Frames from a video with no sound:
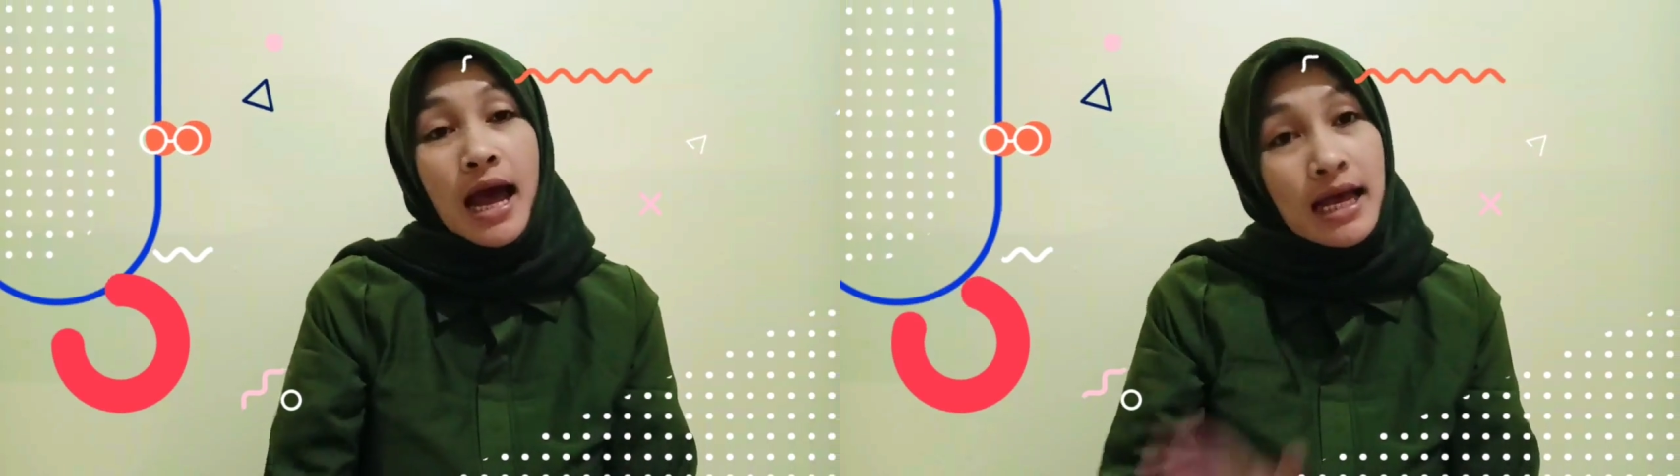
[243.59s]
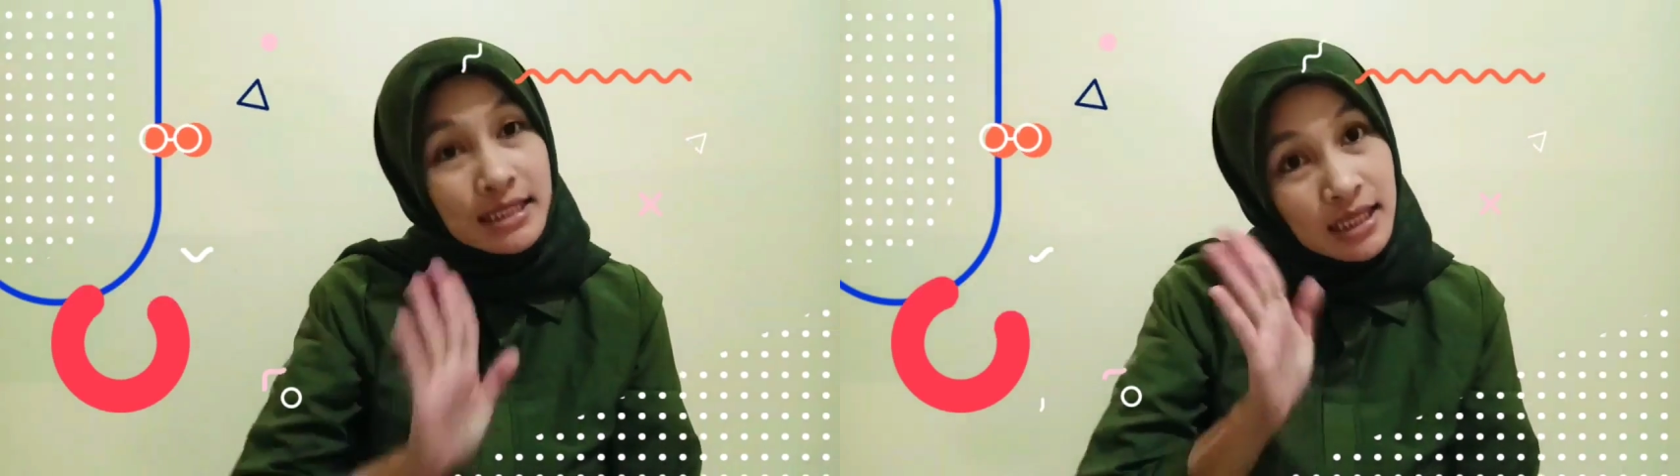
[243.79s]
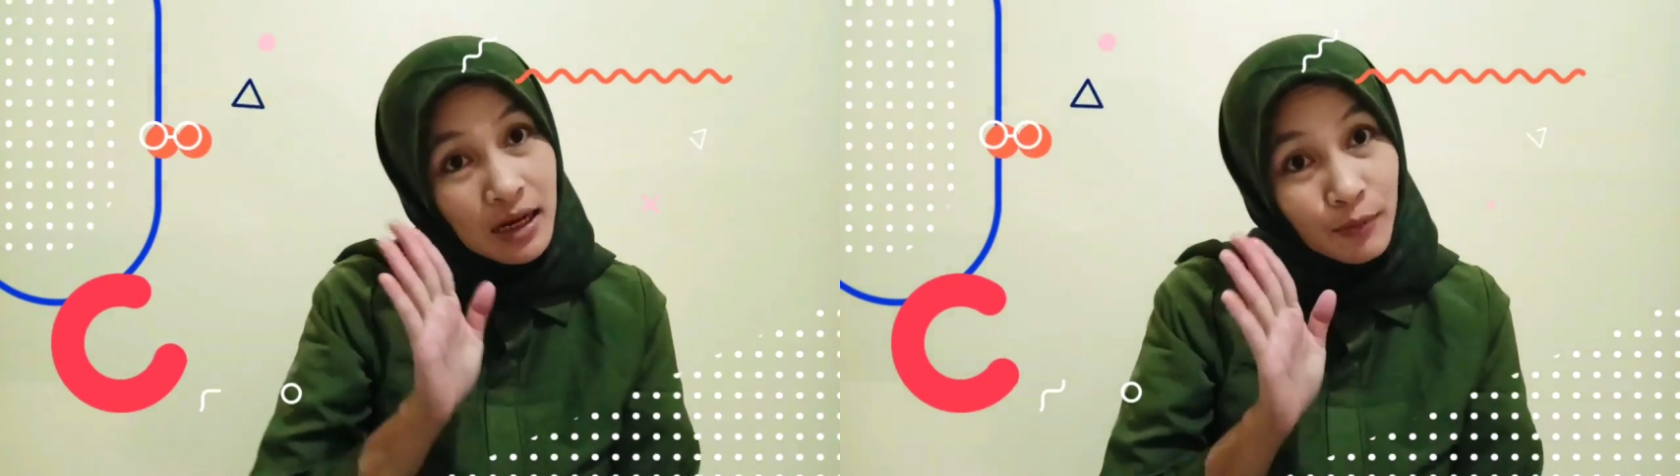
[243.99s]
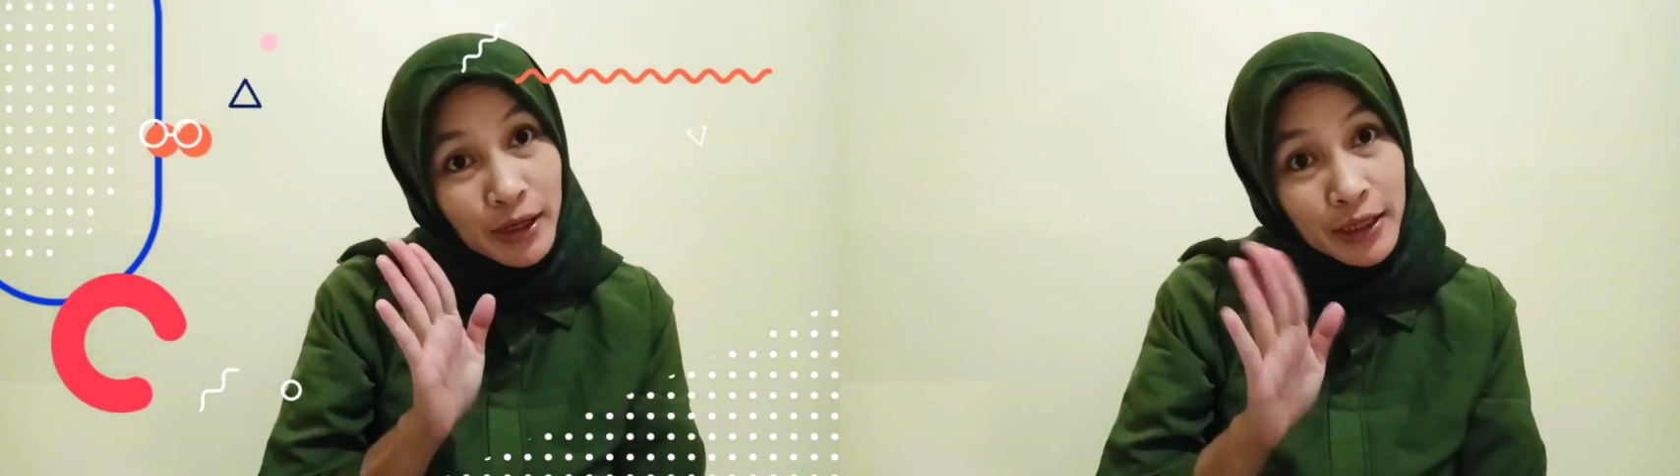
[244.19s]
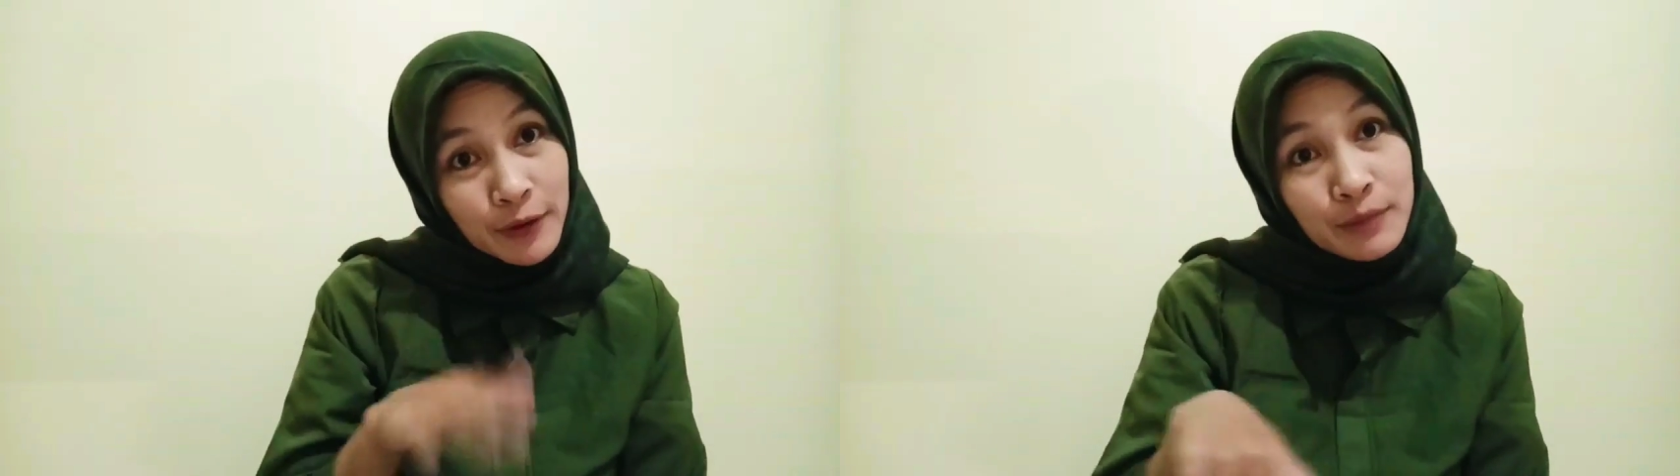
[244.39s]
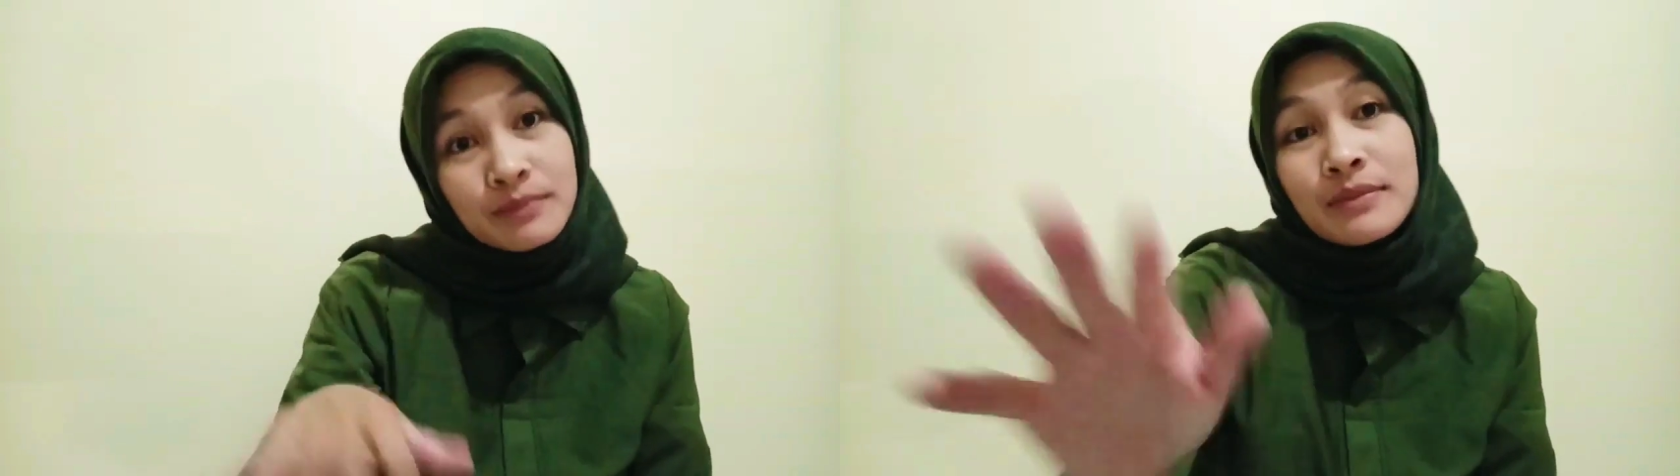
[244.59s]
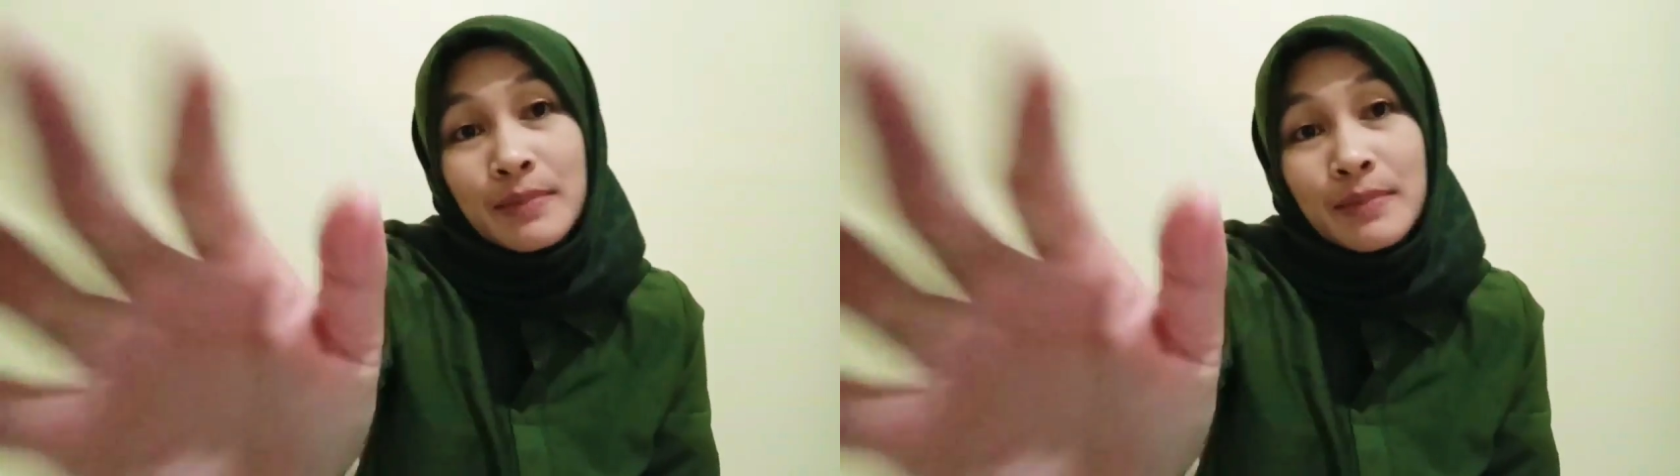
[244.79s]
Assalamualaikum,